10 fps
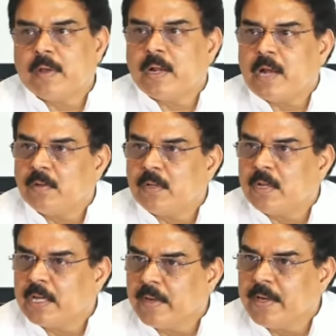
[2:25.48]
ఆ యాభై
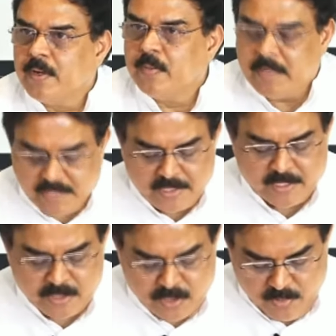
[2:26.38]
ఒక్క వేల నాలుగు వందల
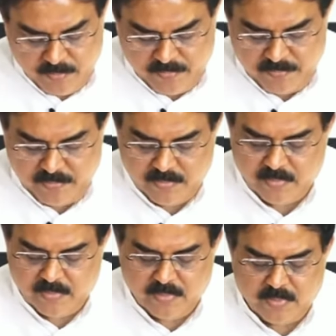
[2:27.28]
ఇరవై ఏడు మెట్రిక్
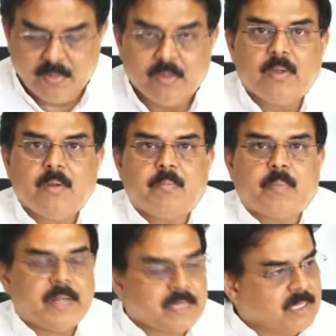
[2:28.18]
టన్స్లో
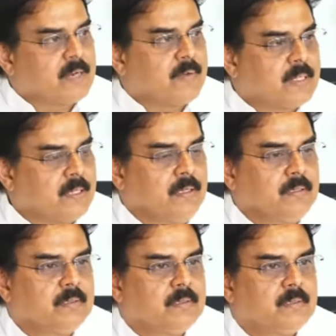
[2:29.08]

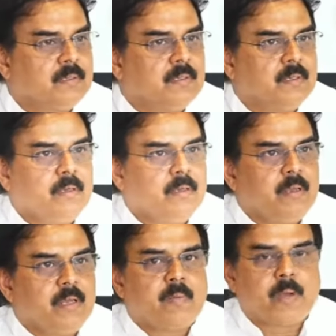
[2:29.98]
పరీక్షల తర్వాత
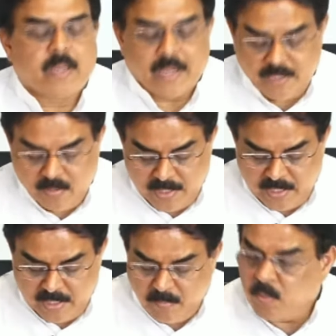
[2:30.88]

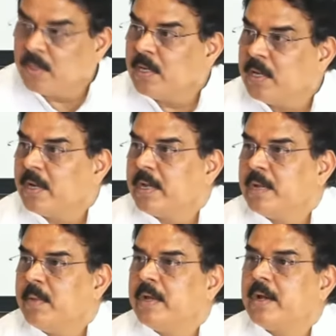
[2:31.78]
ఇరవై ఐదు
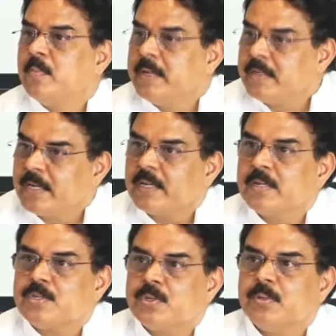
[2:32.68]
వేల మూడు వందల
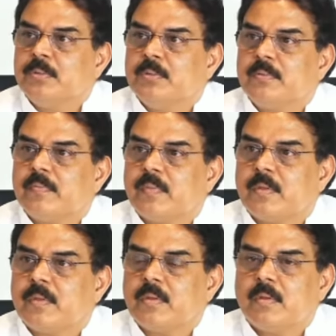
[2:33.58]
ఎనభై ఆరు మెట్రిక్
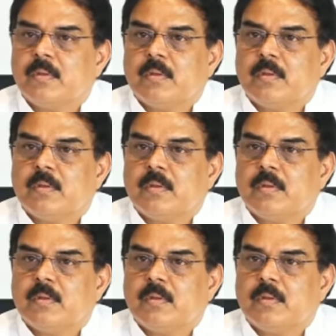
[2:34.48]
టన్స్